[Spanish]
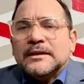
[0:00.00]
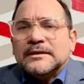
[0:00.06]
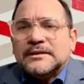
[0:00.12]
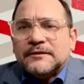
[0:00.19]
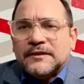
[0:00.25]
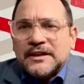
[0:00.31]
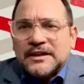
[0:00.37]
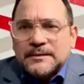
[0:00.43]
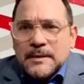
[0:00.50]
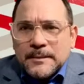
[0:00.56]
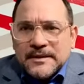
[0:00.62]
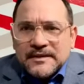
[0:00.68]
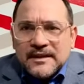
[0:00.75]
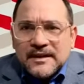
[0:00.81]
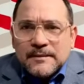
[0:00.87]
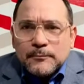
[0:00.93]

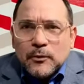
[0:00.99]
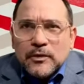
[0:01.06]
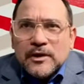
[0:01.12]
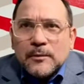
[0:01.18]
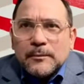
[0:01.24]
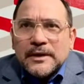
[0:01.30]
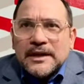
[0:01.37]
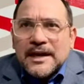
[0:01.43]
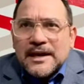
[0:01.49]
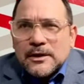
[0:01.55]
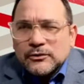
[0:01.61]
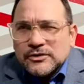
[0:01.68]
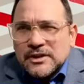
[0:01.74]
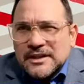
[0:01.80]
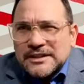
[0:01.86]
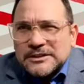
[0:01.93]
Definitivamente en la República Dominicana no
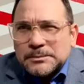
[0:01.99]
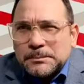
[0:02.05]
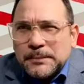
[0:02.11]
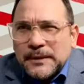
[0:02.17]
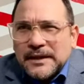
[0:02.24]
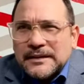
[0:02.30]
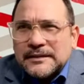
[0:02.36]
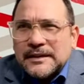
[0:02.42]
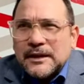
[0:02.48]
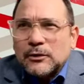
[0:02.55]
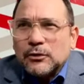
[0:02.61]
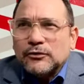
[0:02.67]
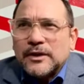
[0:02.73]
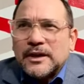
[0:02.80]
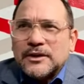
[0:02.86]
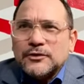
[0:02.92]
se respetan
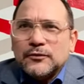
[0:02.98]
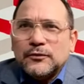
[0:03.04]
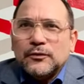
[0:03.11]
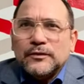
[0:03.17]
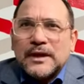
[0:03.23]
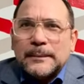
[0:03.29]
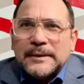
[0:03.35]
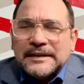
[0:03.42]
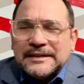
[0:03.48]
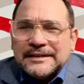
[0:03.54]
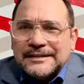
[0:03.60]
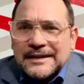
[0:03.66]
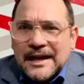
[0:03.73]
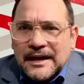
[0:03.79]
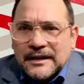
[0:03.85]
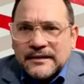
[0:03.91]
los derechos
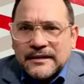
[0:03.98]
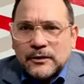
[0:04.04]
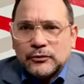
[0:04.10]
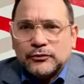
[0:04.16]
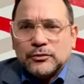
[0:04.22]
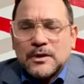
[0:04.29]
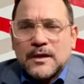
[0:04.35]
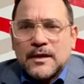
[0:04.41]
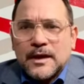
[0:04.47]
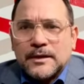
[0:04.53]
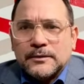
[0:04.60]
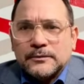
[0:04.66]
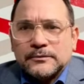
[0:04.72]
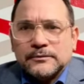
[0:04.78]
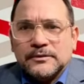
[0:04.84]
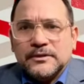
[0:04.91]
fundamentales de los
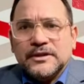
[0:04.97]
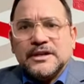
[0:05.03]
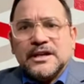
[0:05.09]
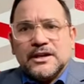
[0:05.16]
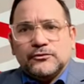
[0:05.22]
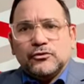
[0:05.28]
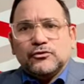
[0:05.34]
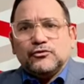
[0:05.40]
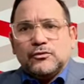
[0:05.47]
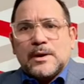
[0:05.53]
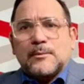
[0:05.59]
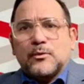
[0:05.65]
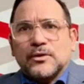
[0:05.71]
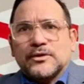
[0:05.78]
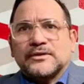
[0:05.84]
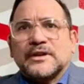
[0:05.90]
ciudadanos. Y eso es una
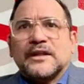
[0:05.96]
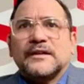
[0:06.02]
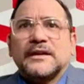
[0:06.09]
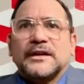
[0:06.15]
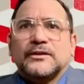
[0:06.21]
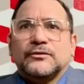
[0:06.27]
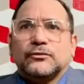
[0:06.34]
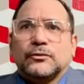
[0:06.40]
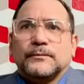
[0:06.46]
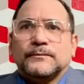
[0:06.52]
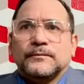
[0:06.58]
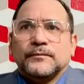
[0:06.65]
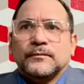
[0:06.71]
muestra de eso.